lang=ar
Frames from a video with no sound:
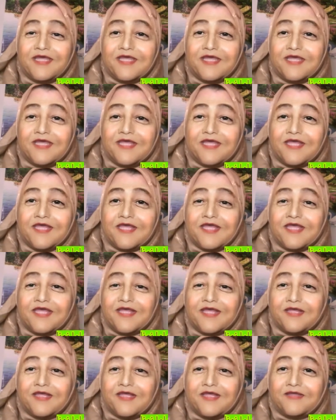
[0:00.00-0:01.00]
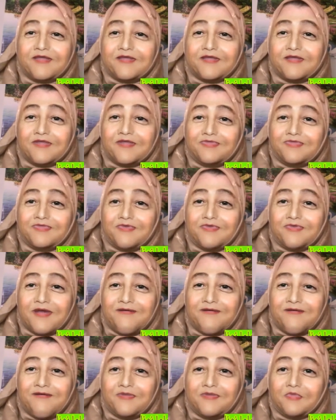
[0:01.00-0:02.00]
آه، جده
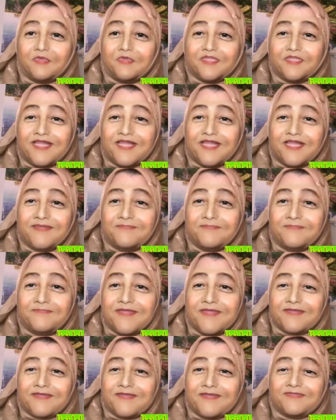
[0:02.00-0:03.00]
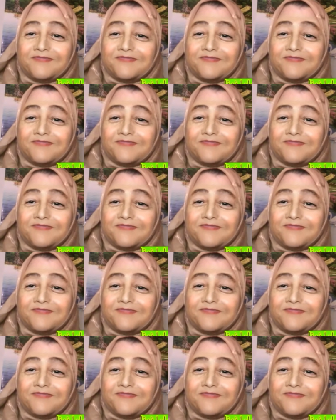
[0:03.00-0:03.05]
عبد المطلب مات